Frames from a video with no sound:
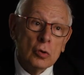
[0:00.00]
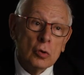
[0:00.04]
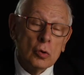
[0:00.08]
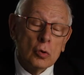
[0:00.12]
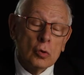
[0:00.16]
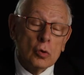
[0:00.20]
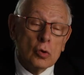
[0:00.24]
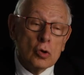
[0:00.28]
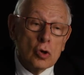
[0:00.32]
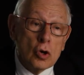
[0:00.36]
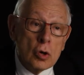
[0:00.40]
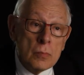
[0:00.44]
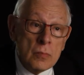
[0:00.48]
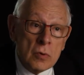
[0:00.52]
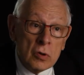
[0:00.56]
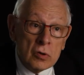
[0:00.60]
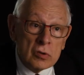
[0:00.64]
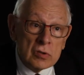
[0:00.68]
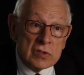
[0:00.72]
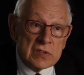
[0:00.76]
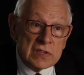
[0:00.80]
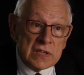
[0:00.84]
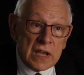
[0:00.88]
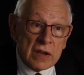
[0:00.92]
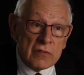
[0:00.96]
on
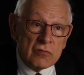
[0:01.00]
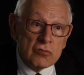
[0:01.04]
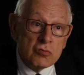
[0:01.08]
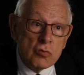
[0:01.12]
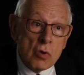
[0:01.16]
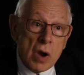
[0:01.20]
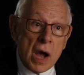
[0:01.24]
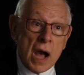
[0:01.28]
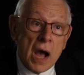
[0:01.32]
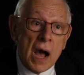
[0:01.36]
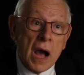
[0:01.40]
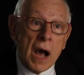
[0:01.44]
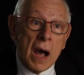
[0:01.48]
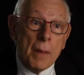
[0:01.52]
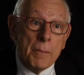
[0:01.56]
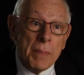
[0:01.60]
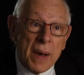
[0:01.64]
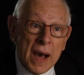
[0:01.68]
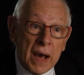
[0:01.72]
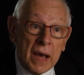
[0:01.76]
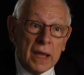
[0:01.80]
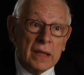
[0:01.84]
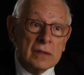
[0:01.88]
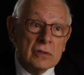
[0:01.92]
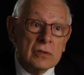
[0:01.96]
commence à voir
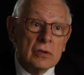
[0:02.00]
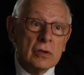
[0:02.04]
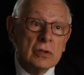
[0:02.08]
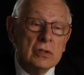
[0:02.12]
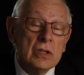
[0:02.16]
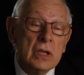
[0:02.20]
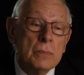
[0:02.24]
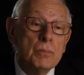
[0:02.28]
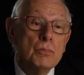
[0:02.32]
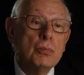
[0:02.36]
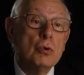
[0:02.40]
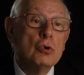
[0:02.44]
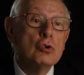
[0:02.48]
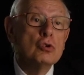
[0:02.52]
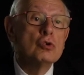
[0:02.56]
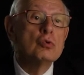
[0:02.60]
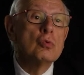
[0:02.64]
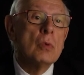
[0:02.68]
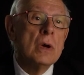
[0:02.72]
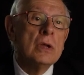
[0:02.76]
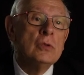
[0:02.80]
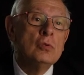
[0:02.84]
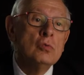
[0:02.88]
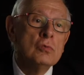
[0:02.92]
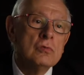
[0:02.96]
apparaître des
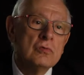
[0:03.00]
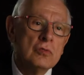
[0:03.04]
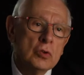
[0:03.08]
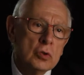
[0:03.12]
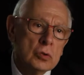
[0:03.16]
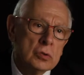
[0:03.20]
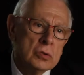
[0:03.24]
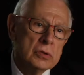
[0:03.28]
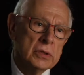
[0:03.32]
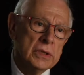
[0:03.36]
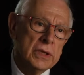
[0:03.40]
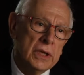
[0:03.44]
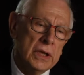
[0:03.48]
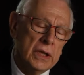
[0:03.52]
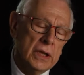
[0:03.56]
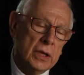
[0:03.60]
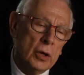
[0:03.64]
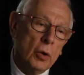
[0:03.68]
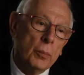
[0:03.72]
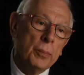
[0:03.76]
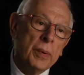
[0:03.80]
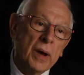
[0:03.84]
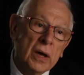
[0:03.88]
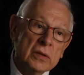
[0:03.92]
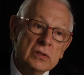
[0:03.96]
besoins nouveaux, et
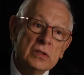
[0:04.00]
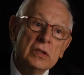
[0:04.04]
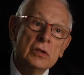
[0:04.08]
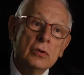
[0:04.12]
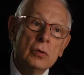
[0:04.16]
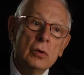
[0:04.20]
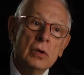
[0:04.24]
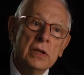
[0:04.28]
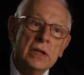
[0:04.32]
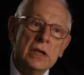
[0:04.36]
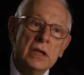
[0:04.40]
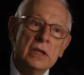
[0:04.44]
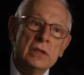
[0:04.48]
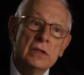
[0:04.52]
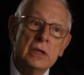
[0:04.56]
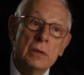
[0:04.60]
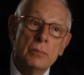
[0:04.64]
en particulier des